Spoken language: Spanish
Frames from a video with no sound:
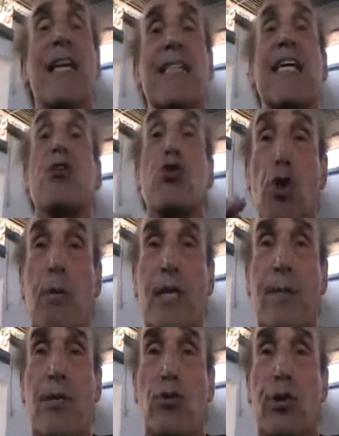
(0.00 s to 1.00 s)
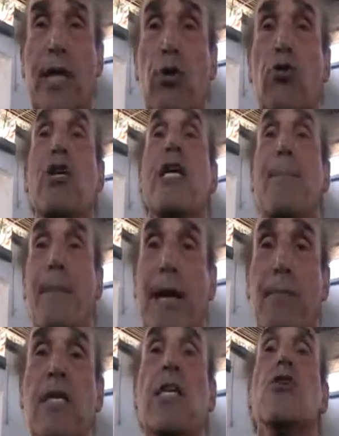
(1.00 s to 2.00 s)
que están sobredimensionados y
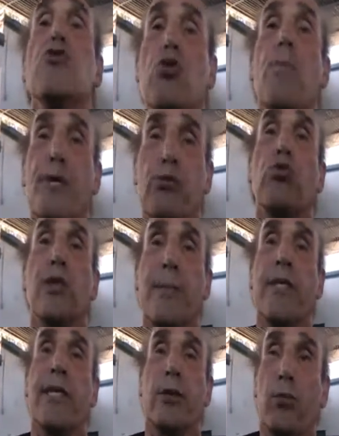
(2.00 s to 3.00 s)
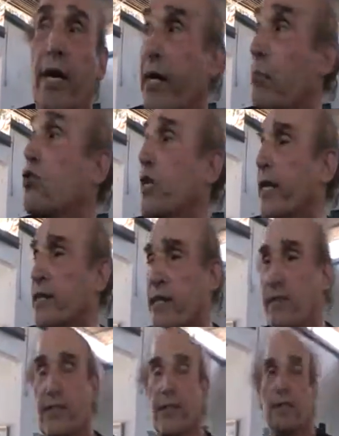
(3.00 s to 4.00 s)
para mí son presuntamente irregulares. Muchas
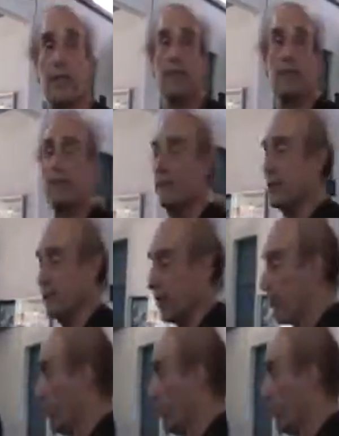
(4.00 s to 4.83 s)
gracias. Ok, gracias.